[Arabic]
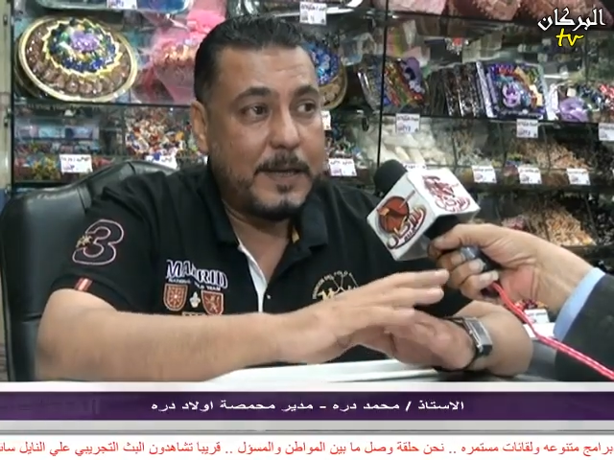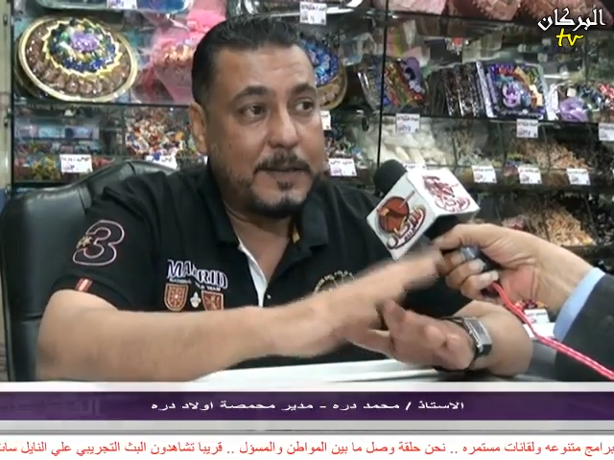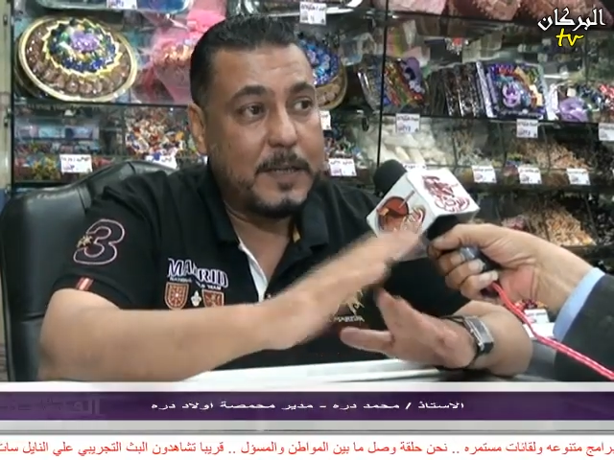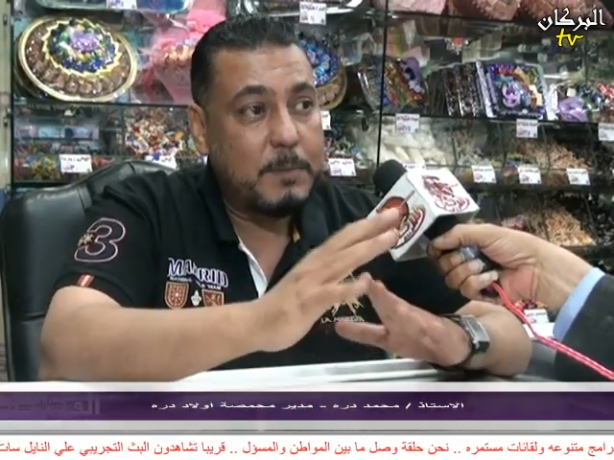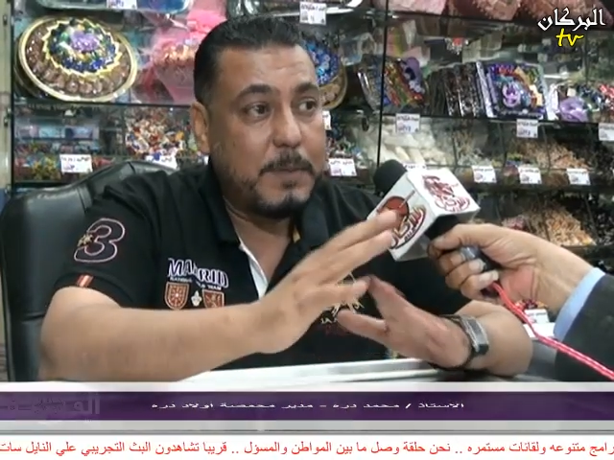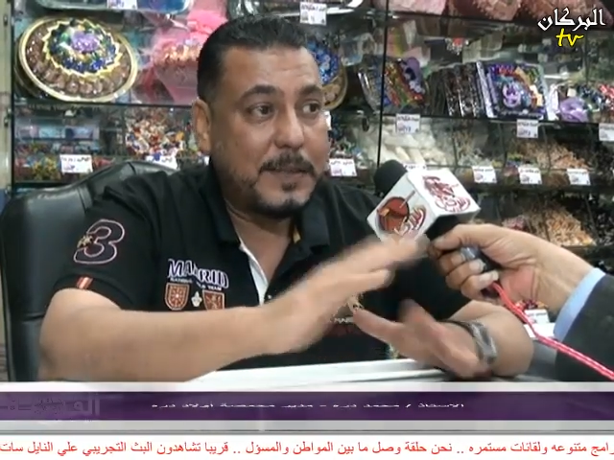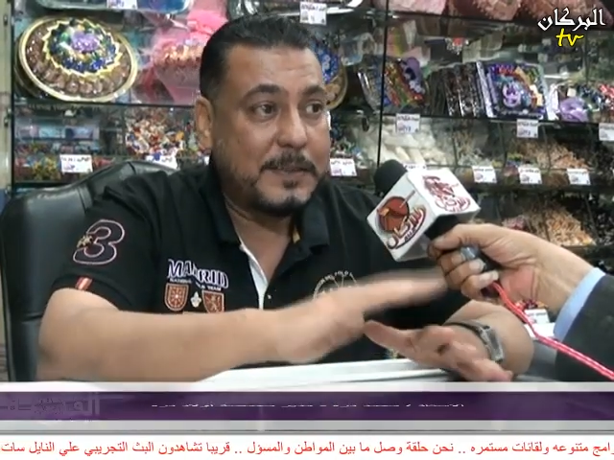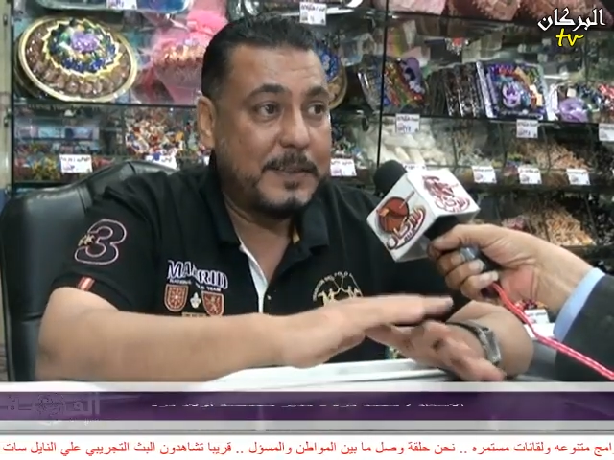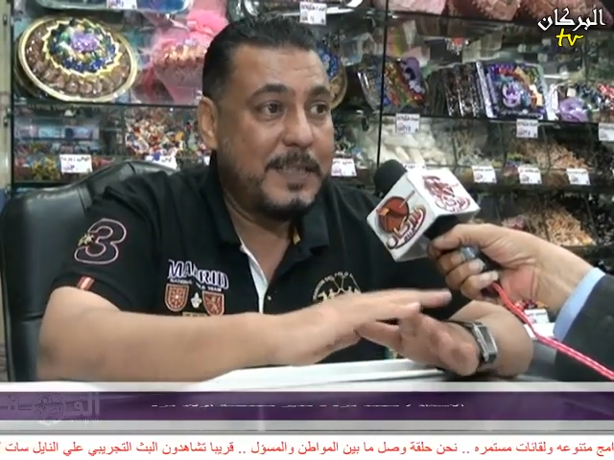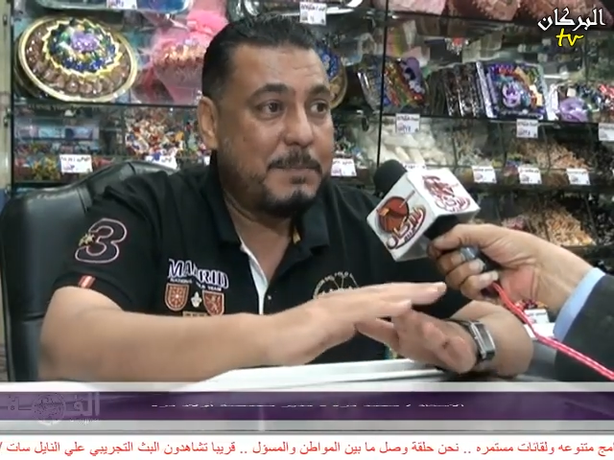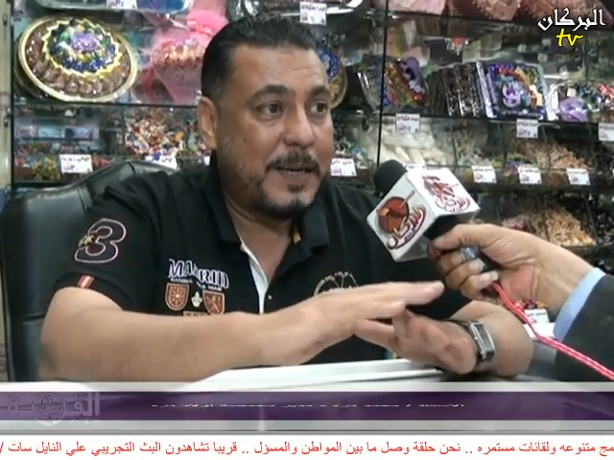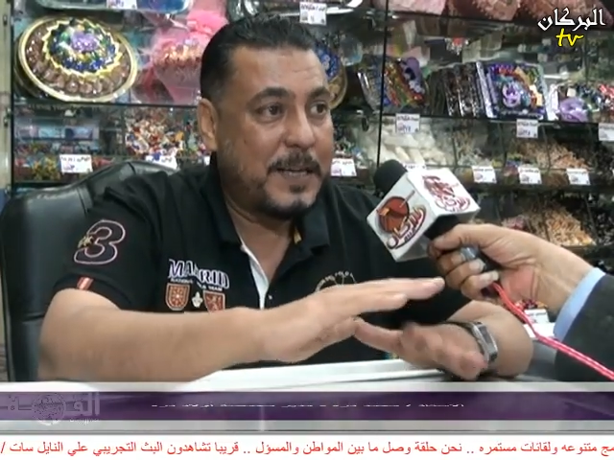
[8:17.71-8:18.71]
3 4
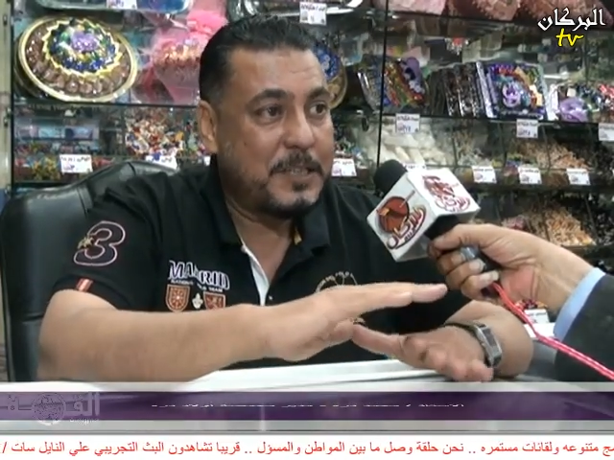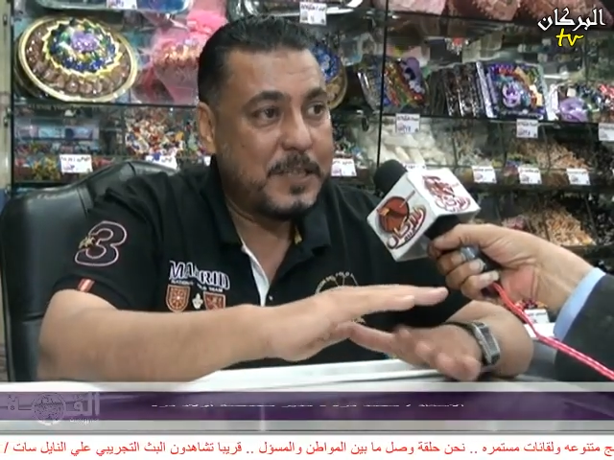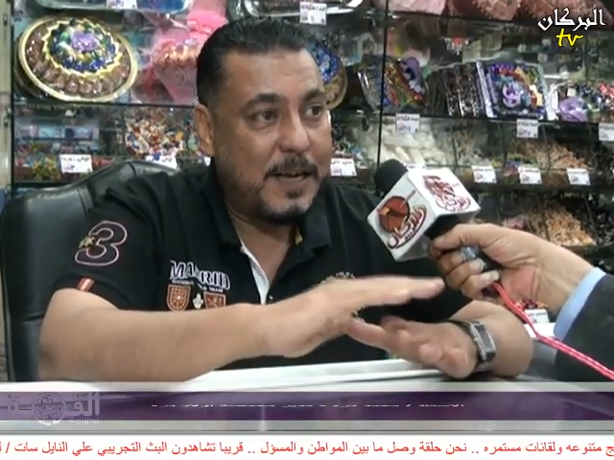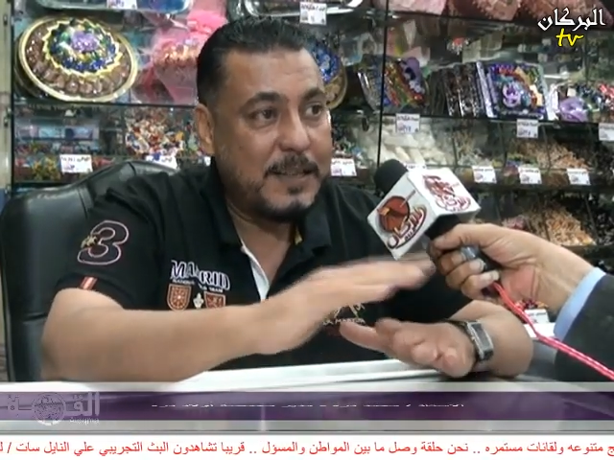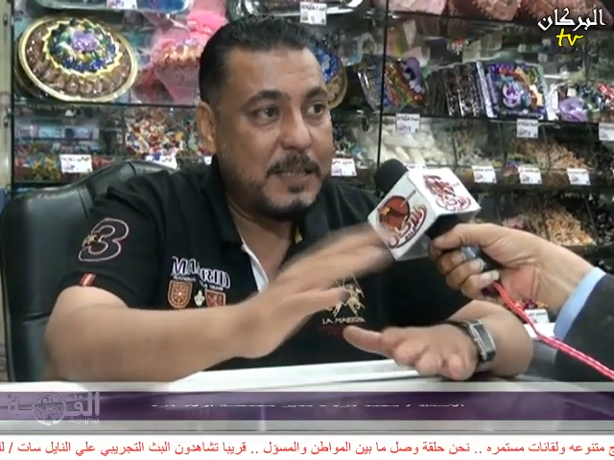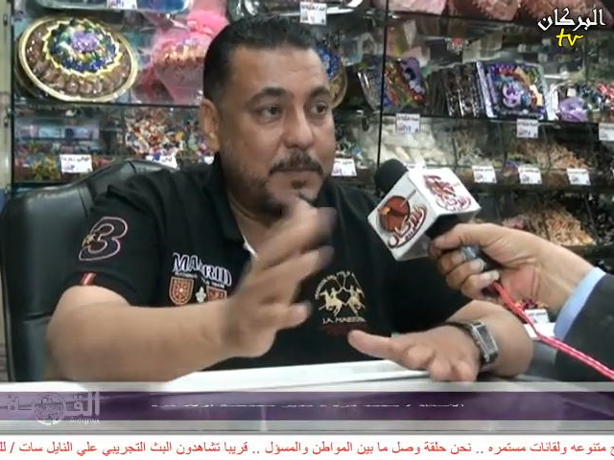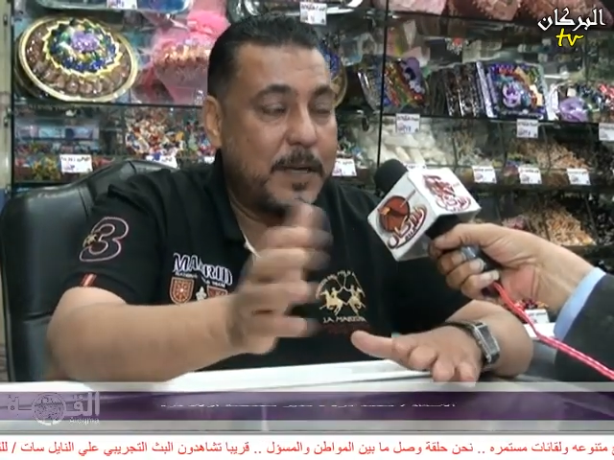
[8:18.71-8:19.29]
سنين ما كانش حد